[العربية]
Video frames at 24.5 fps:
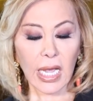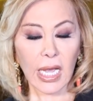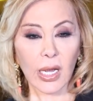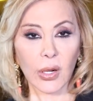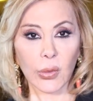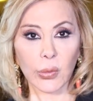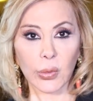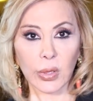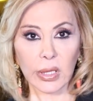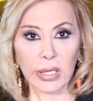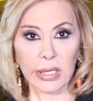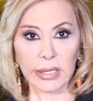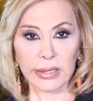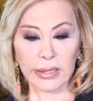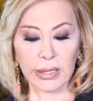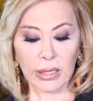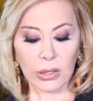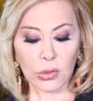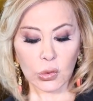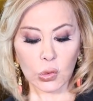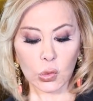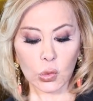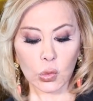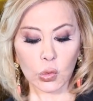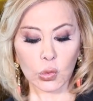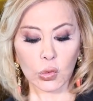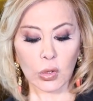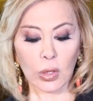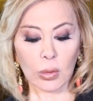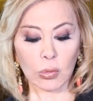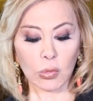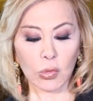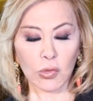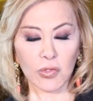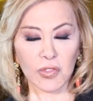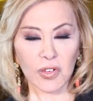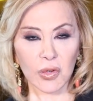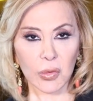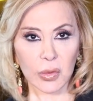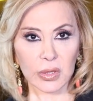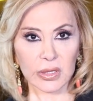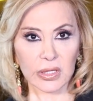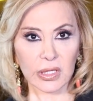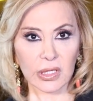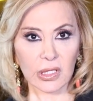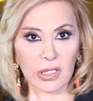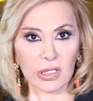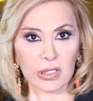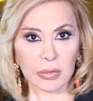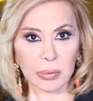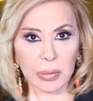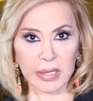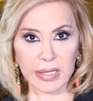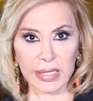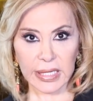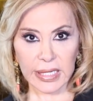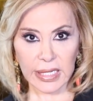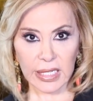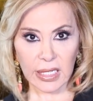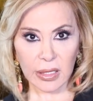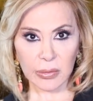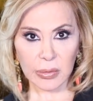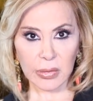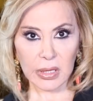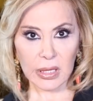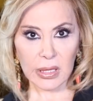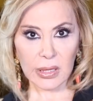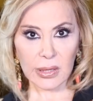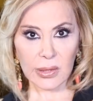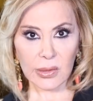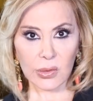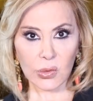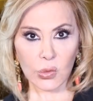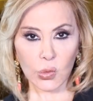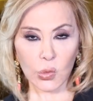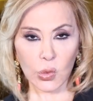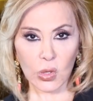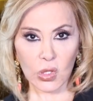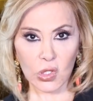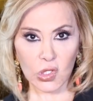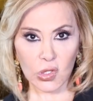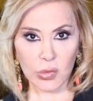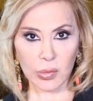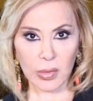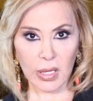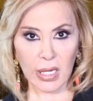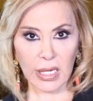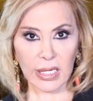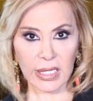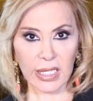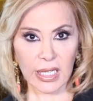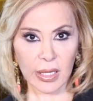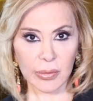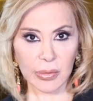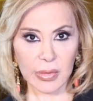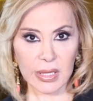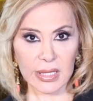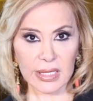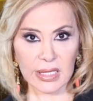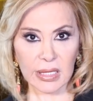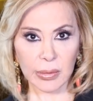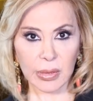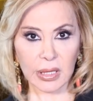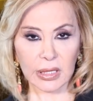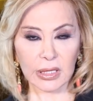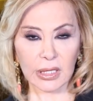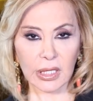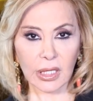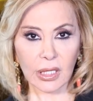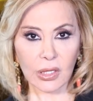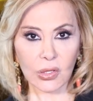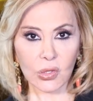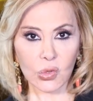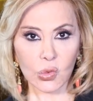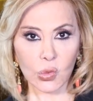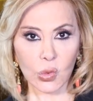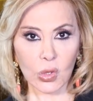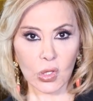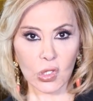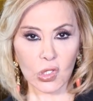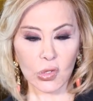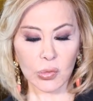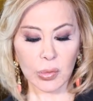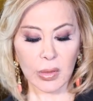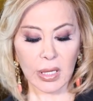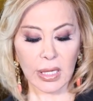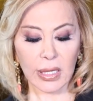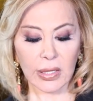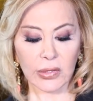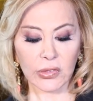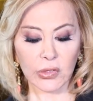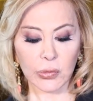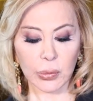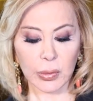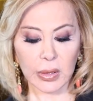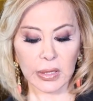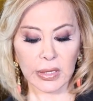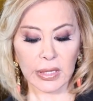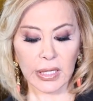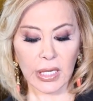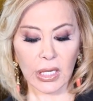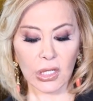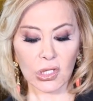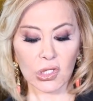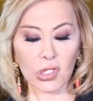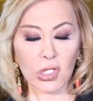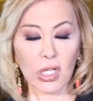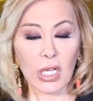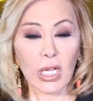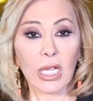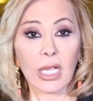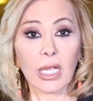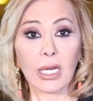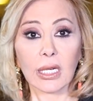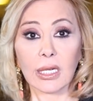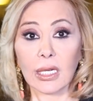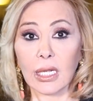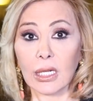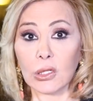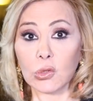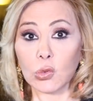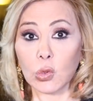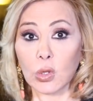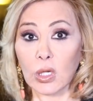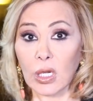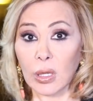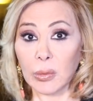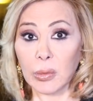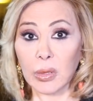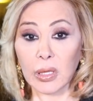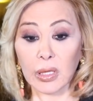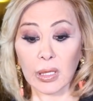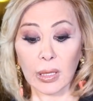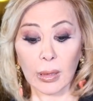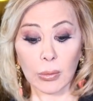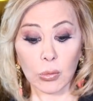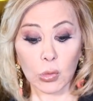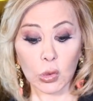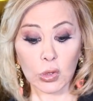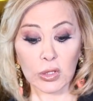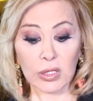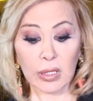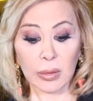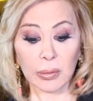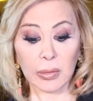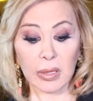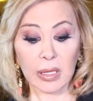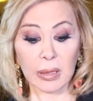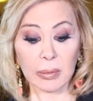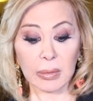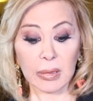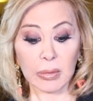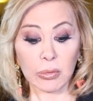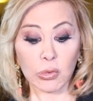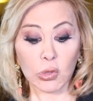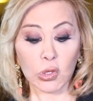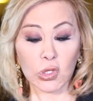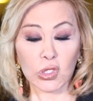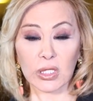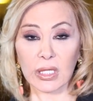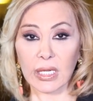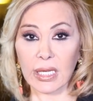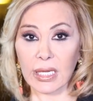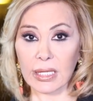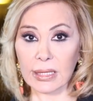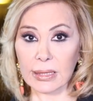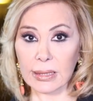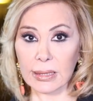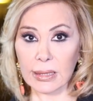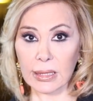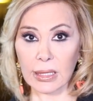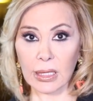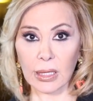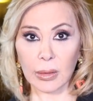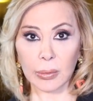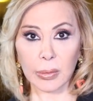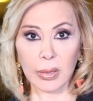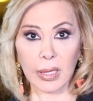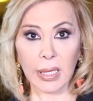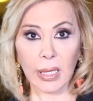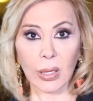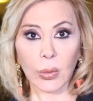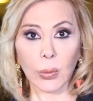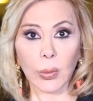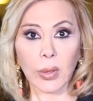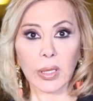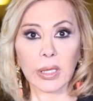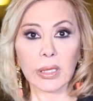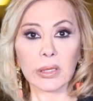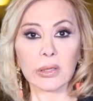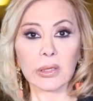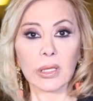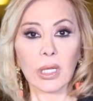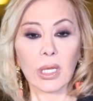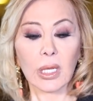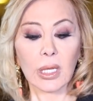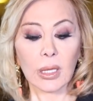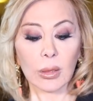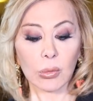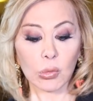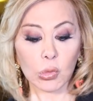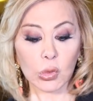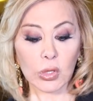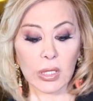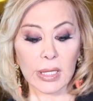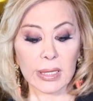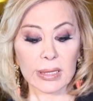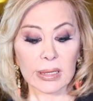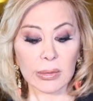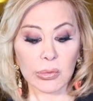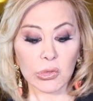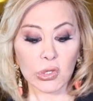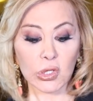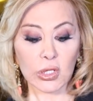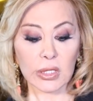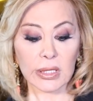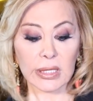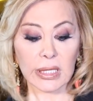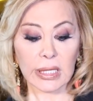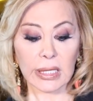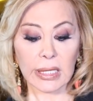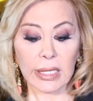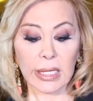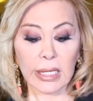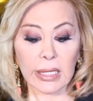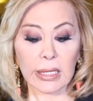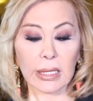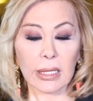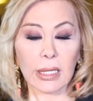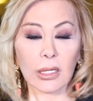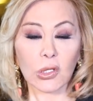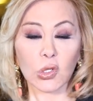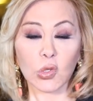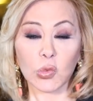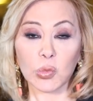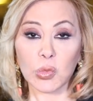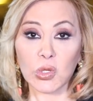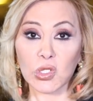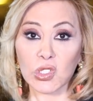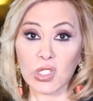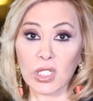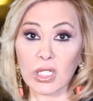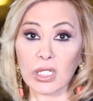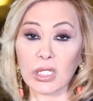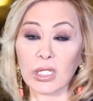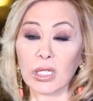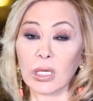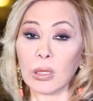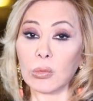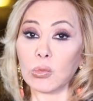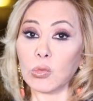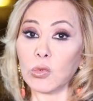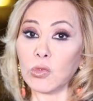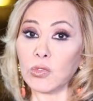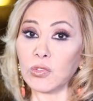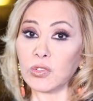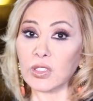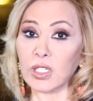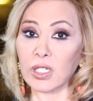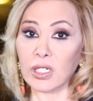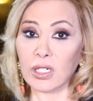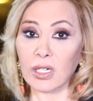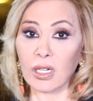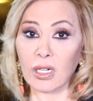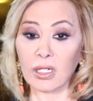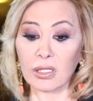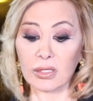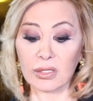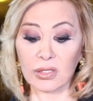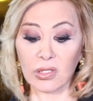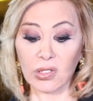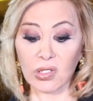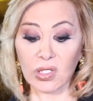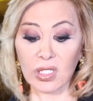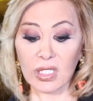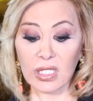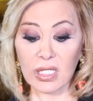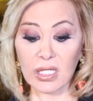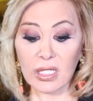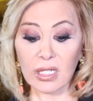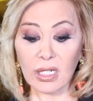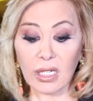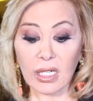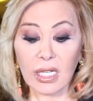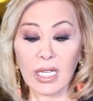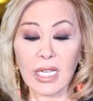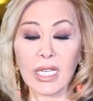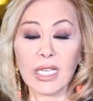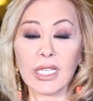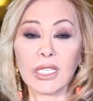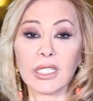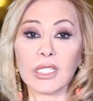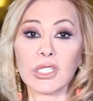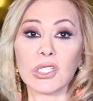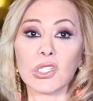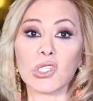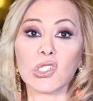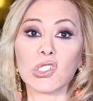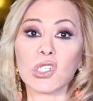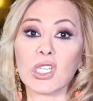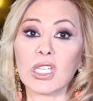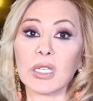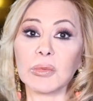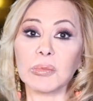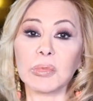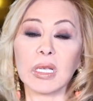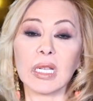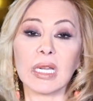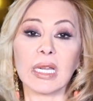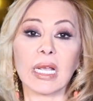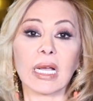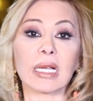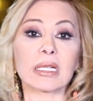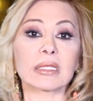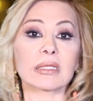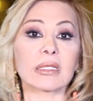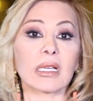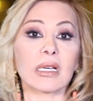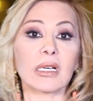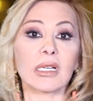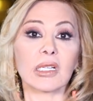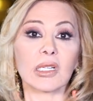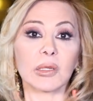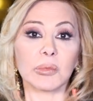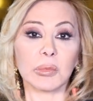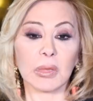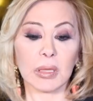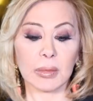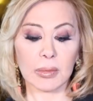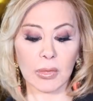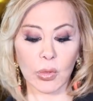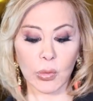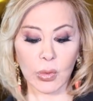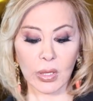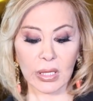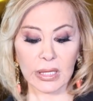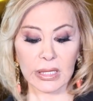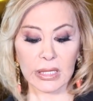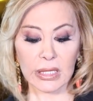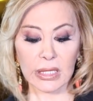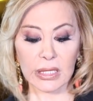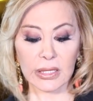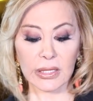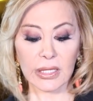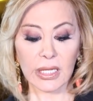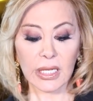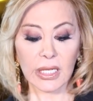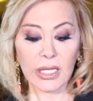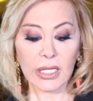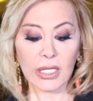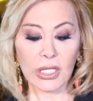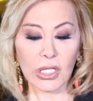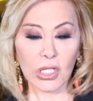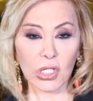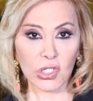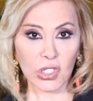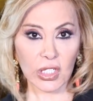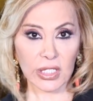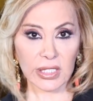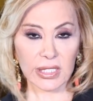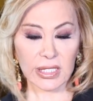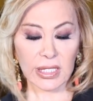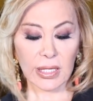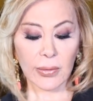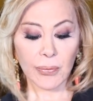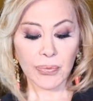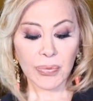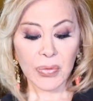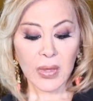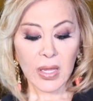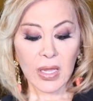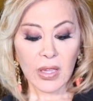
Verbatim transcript: حاول أنك تخوض المفاوضات بين الخميس والجمعة الخميس 17 والجمعة 18 لأنه القمر المكتمل ببرج العذراء بهالوقت مناسب جدا لإلك وبشكل مفترق طريق إيجابي لكتار من مواليد الجدي